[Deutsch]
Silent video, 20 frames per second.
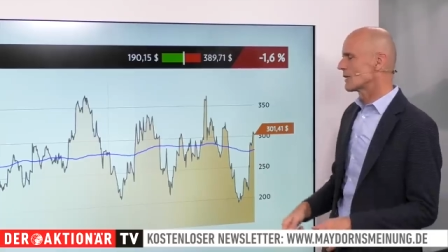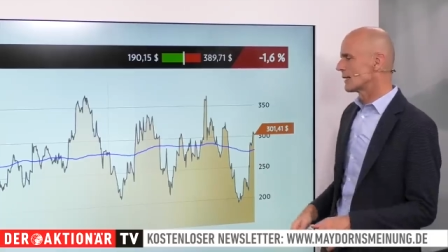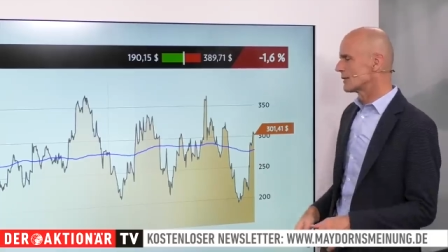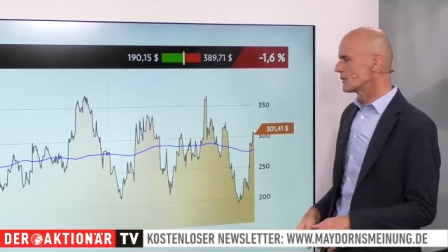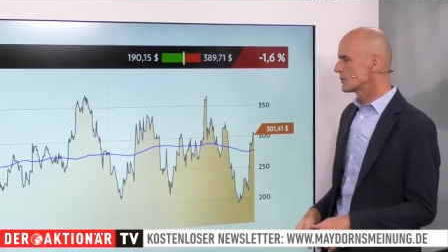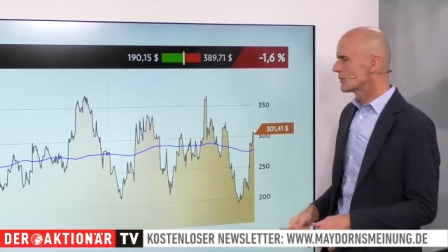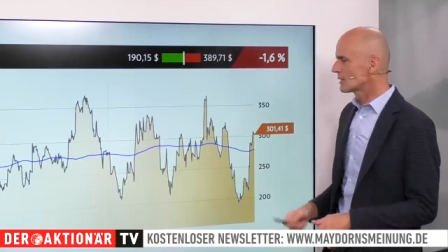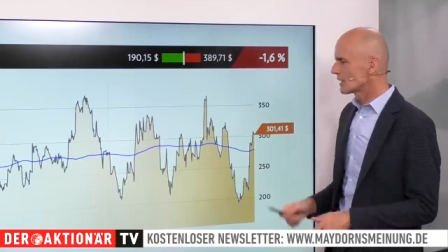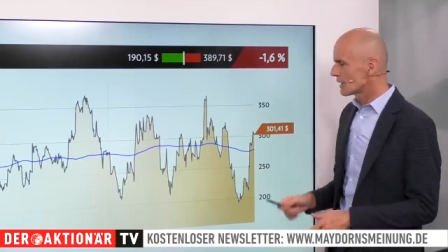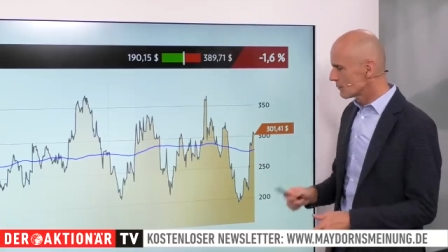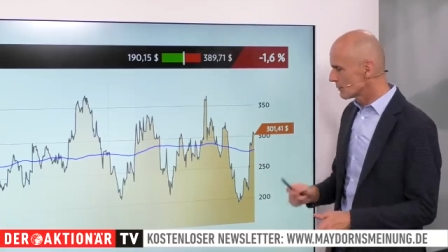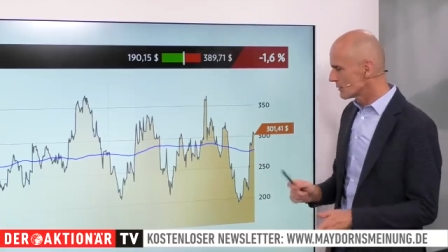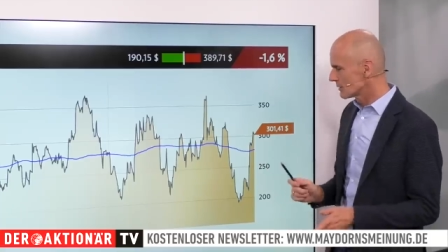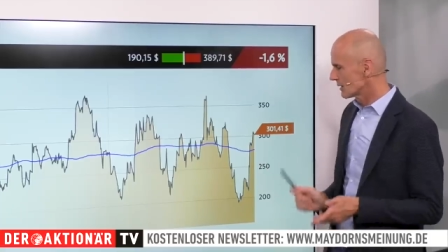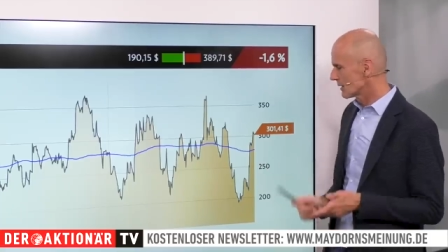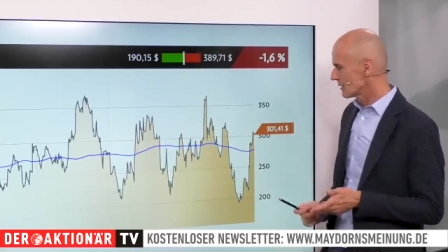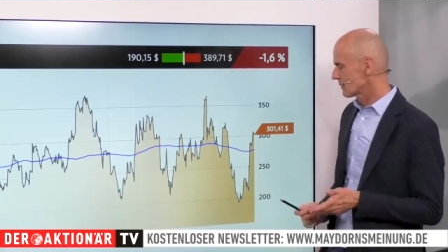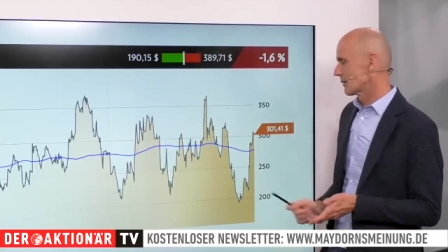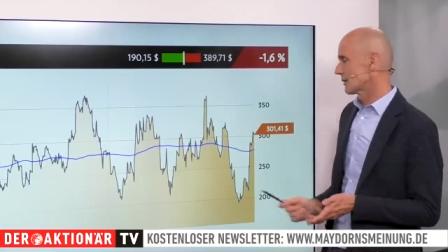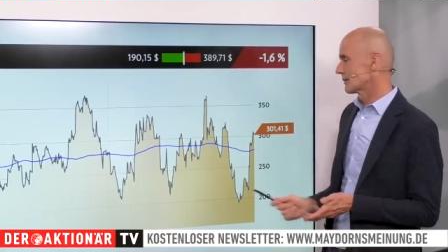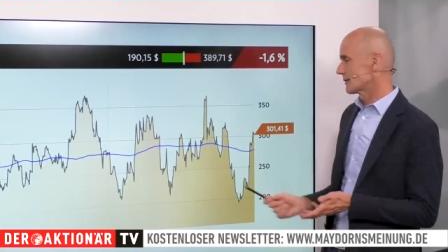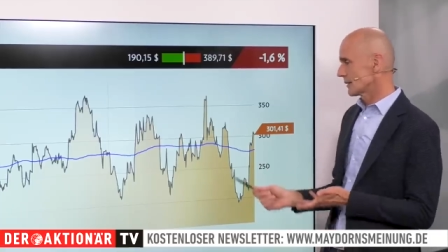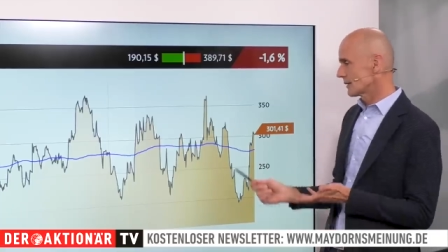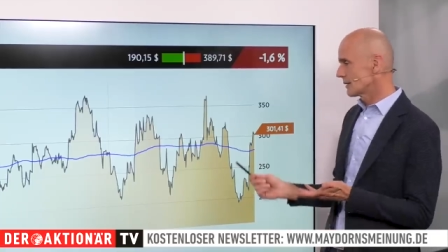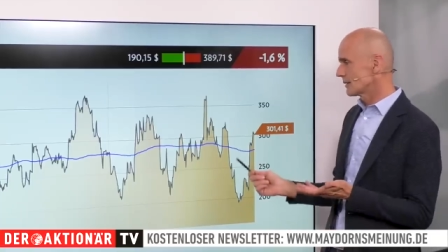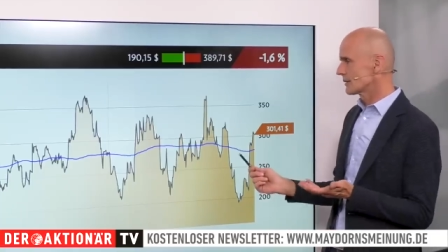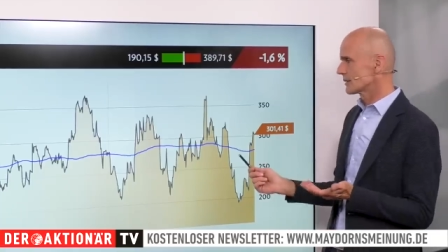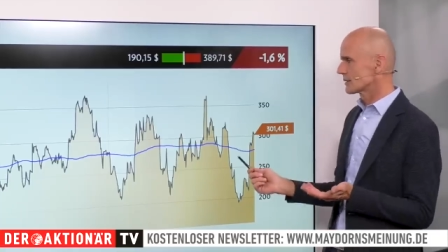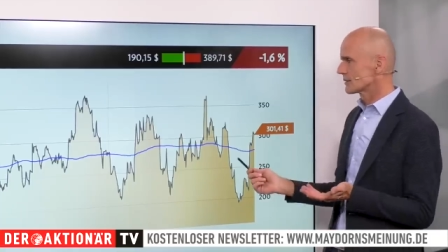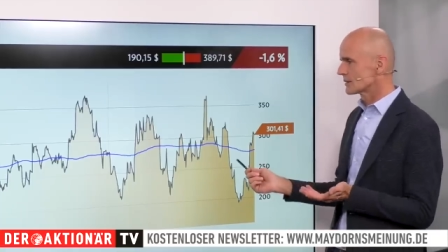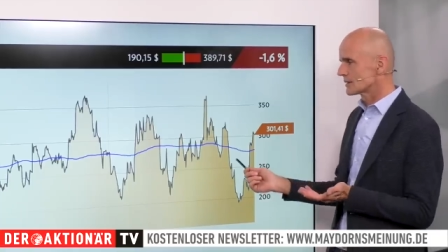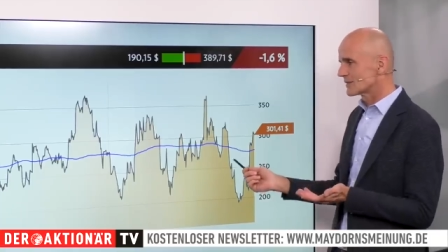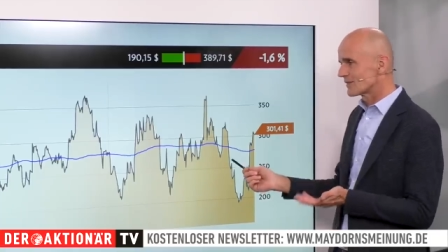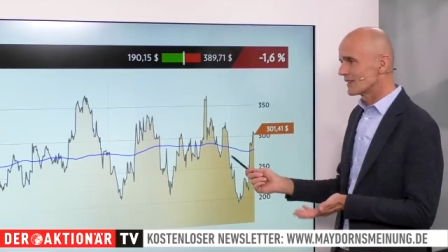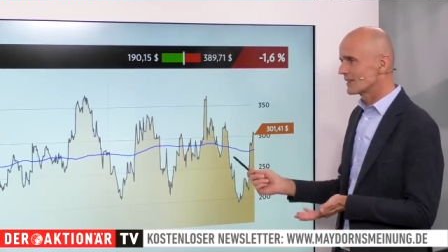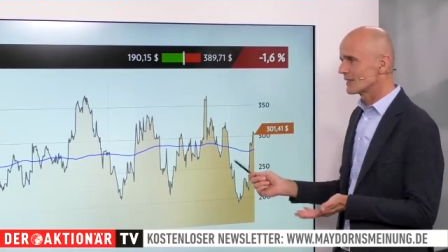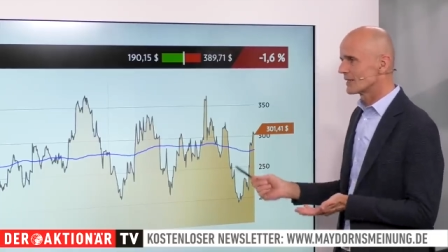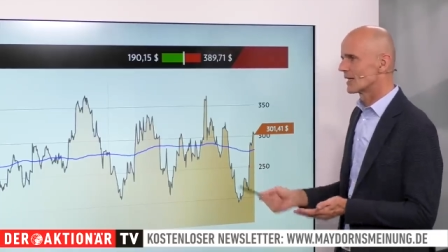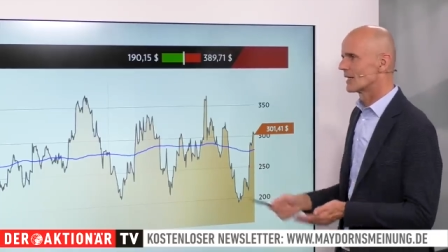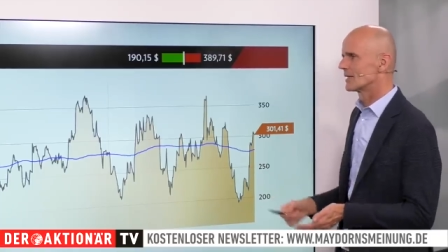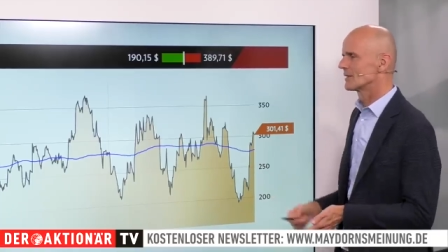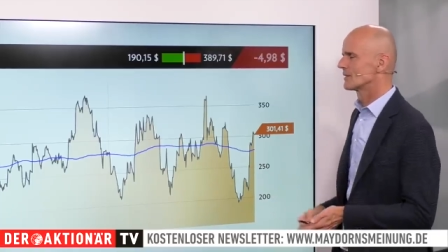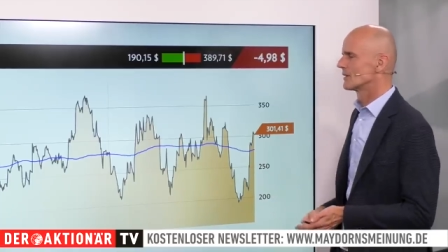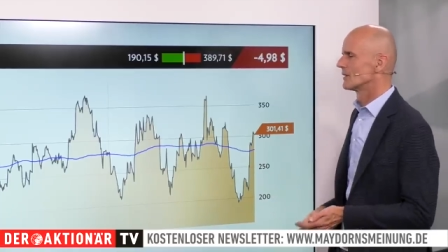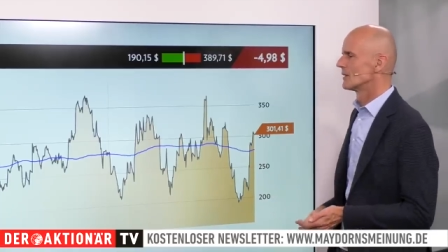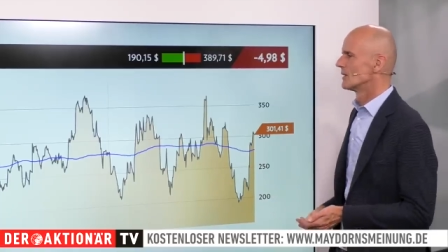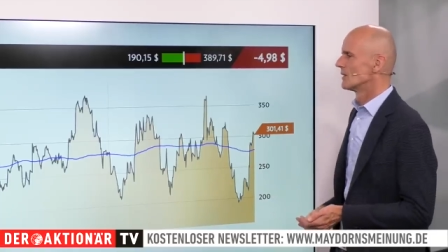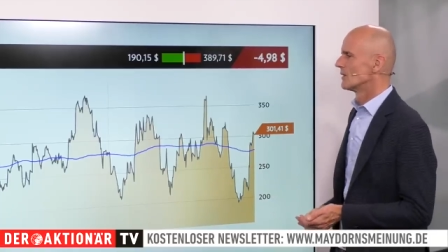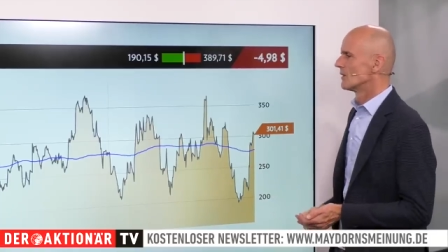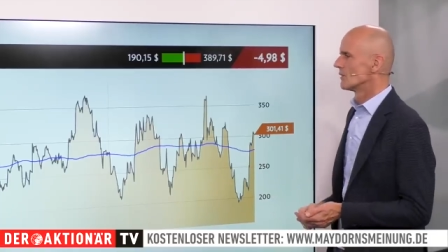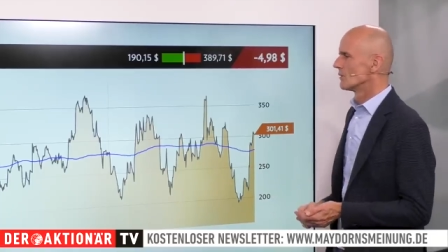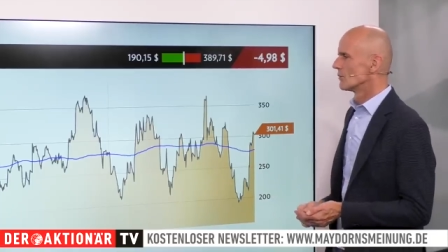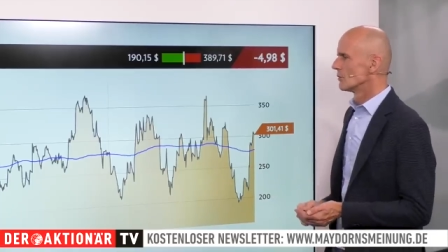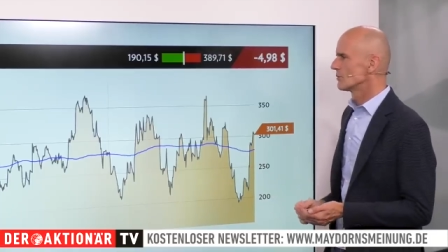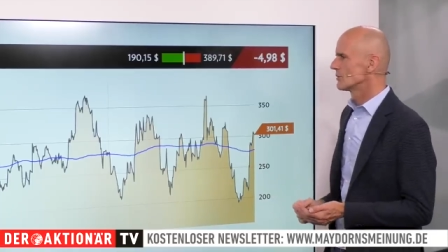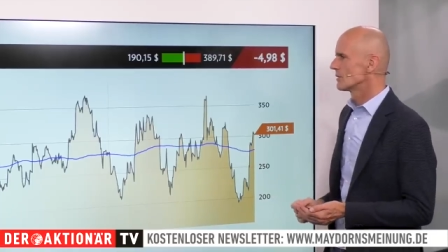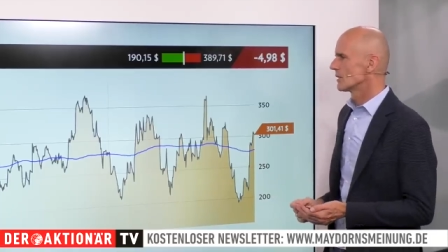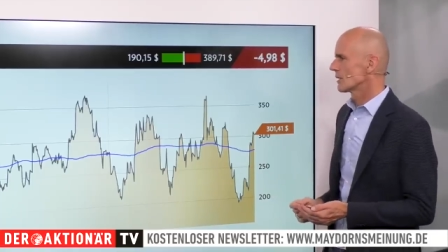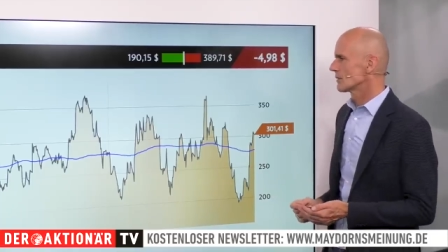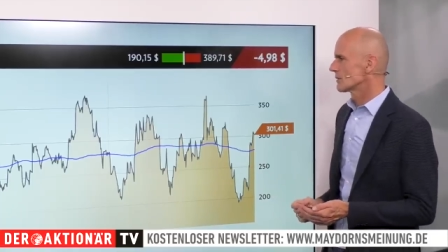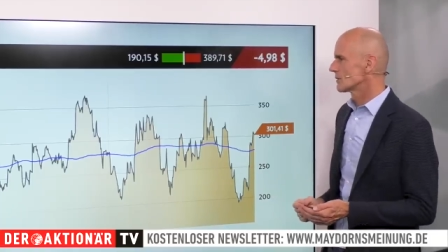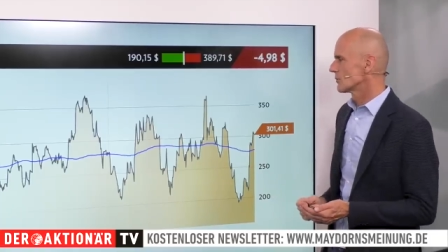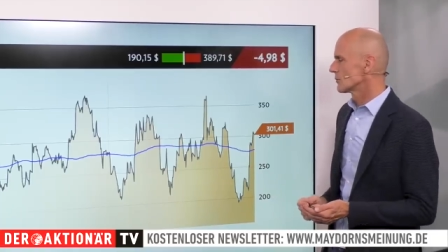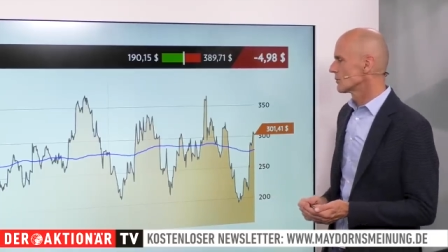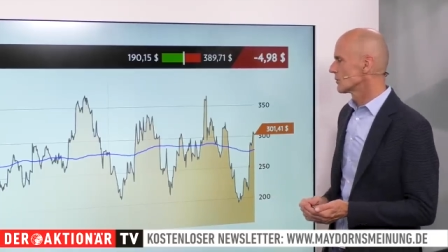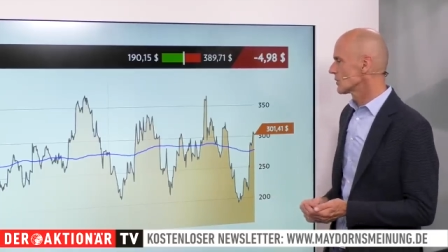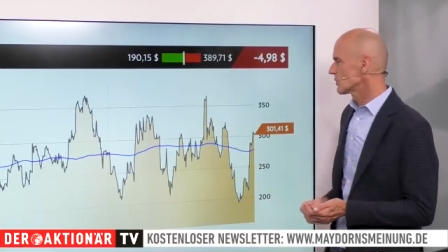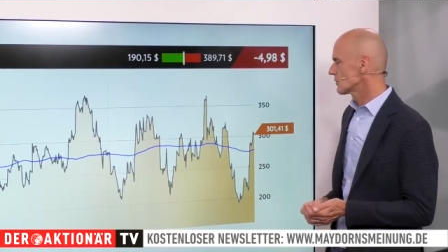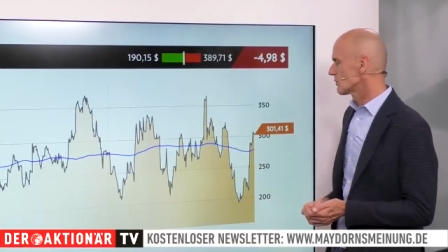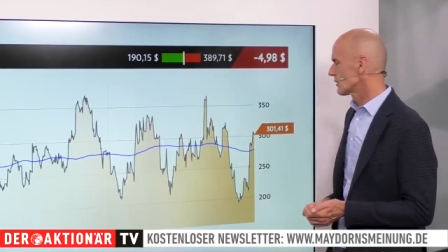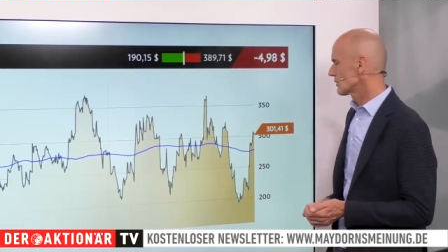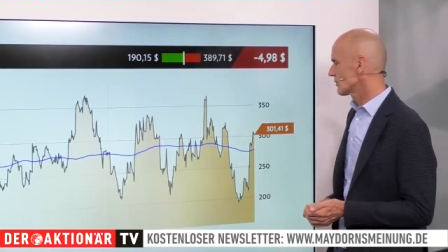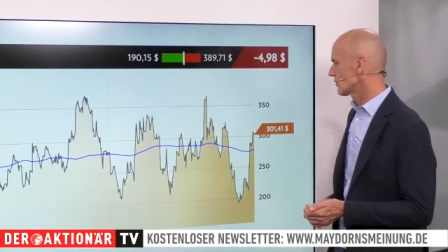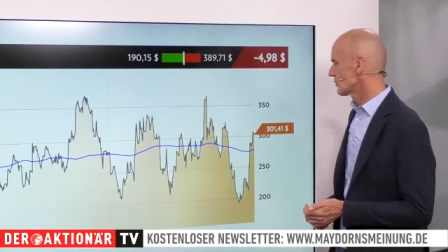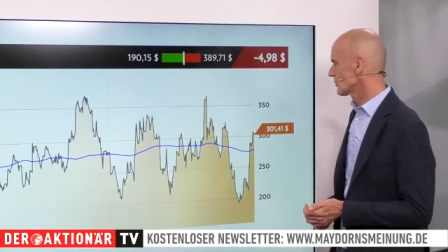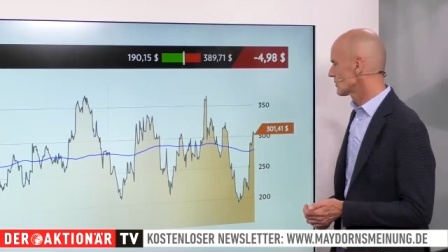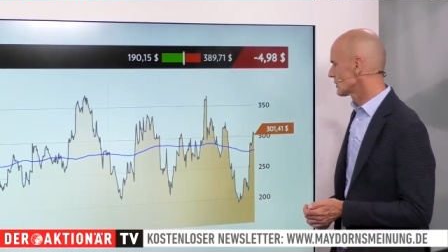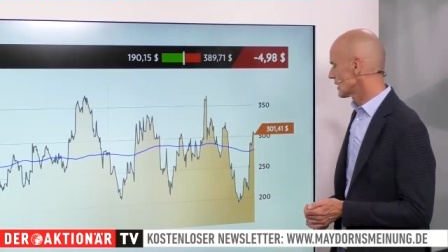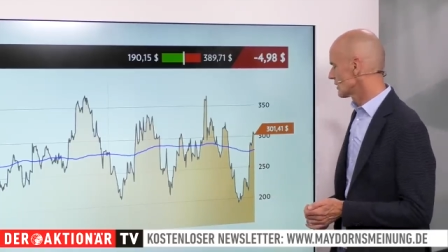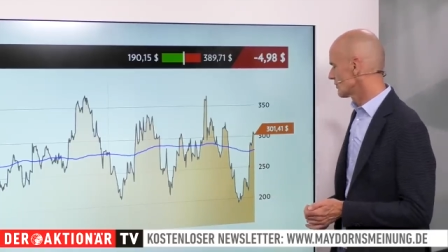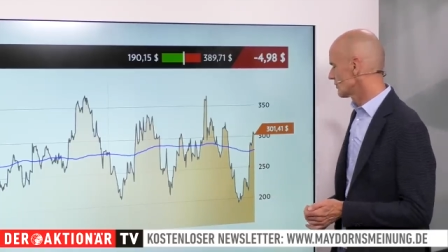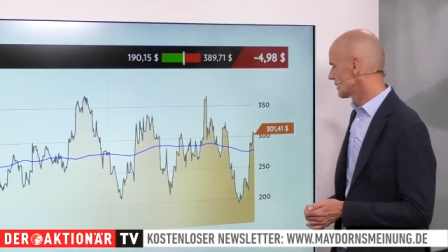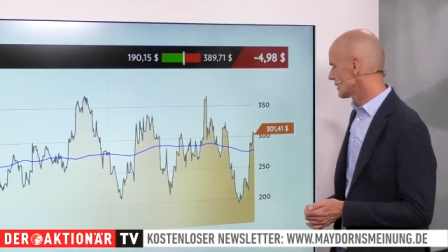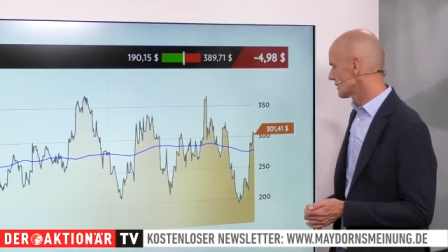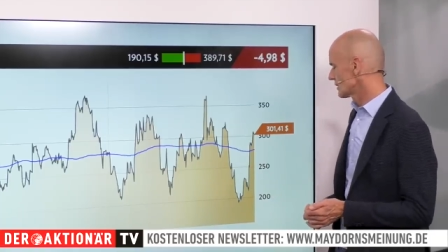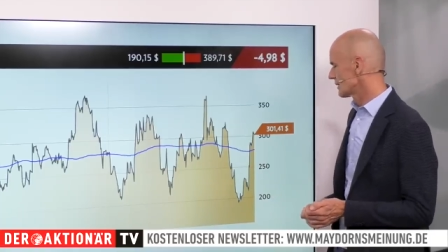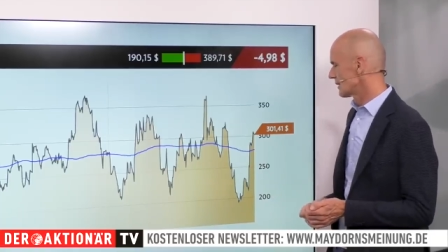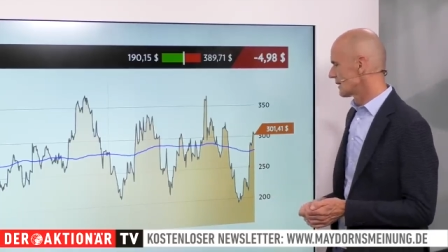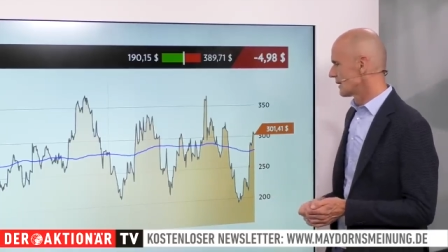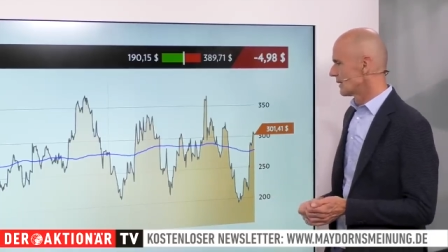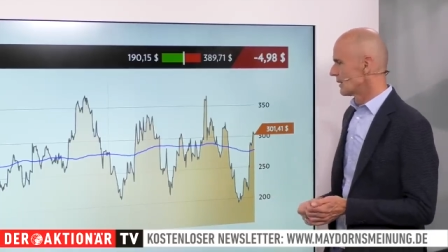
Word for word: Anstieg, aber seit tatsächlich jetzt zwei Jahren mhm. läuft die Aktie unter Schwankungen seitwärts,